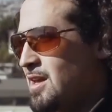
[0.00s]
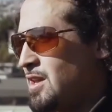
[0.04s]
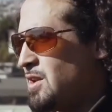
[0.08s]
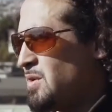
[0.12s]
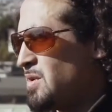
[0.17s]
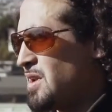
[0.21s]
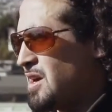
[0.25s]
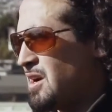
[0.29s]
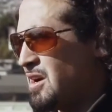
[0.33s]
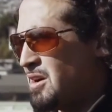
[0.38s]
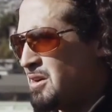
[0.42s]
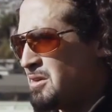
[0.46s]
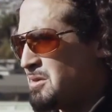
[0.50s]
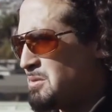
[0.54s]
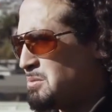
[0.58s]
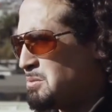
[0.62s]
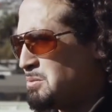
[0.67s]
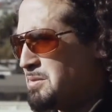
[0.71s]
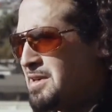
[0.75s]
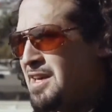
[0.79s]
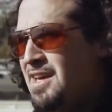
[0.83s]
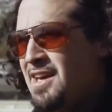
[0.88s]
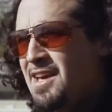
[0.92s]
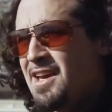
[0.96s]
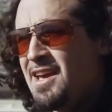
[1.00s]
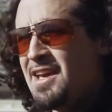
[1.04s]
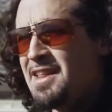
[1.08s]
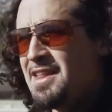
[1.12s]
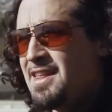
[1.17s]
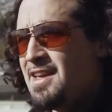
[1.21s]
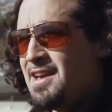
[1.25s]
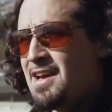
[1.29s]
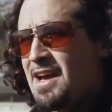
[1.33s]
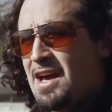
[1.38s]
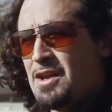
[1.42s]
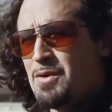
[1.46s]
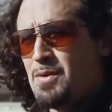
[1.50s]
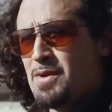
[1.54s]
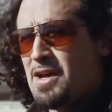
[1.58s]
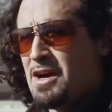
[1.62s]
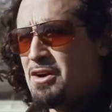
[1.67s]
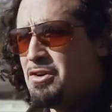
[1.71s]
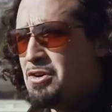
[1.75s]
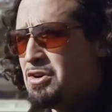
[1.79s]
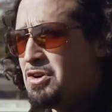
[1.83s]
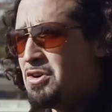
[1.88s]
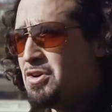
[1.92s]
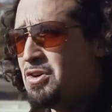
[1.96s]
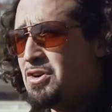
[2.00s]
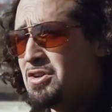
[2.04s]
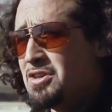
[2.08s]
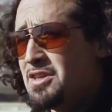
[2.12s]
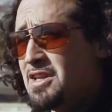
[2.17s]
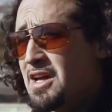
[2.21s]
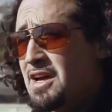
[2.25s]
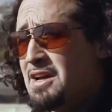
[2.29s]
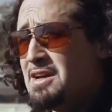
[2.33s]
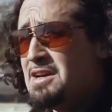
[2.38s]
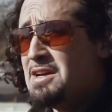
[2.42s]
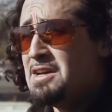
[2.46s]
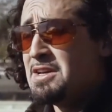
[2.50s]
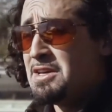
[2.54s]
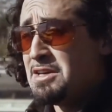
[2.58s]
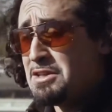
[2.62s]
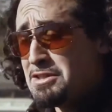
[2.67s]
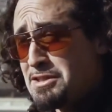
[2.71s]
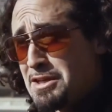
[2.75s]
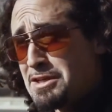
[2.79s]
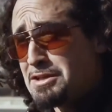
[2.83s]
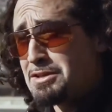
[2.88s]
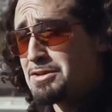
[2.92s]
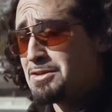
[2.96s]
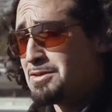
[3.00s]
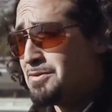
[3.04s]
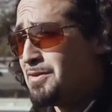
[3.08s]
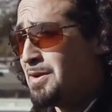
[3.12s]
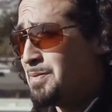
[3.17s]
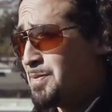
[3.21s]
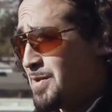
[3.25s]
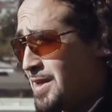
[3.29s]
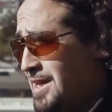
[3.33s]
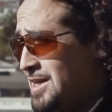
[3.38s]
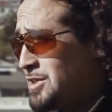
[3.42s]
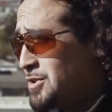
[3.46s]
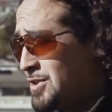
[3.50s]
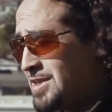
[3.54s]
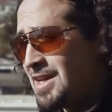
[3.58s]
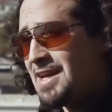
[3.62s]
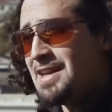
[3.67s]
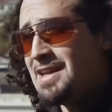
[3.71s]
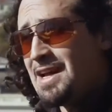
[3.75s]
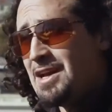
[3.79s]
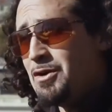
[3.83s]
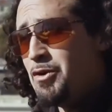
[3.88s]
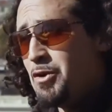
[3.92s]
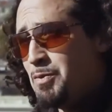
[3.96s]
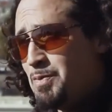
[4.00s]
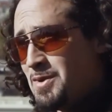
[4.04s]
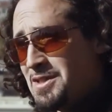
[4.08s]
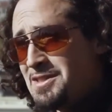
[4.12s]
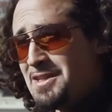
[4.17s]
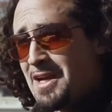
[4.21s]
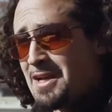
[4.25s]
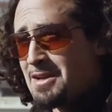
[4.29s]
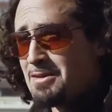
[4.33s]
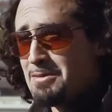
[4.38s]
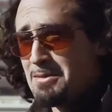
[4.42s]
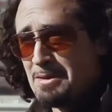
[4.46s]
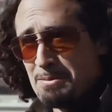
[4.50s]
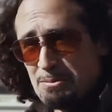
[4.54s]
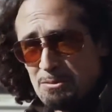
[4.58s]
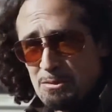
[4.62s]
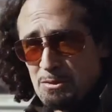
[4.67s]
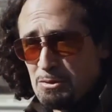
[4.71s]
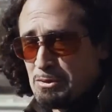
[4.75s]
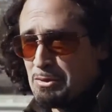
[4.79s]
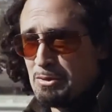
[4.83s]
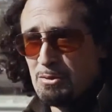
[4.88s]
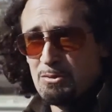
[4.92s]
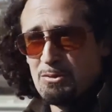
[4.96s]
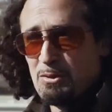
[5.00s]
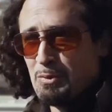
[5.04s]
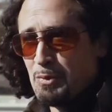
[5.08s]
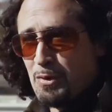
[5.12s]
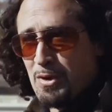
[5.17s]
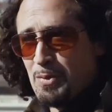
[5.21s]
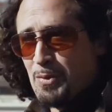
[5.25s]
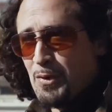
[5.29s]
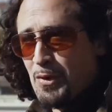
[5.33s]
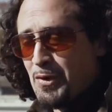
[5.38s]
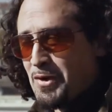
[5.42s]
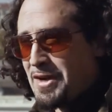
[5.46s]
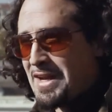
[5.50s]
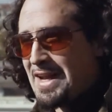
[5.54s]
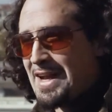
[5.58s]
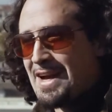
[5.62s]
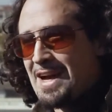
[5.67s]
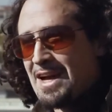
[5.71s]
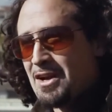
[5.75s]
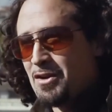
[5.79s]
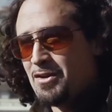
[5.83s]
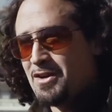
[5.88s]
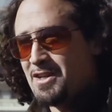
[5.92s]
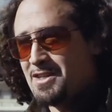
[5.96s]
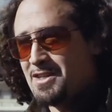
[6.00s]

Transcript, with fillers: tiene una mística, hay una onda y cierto, Valparaíso tiene algo especial, no, podemos negarlo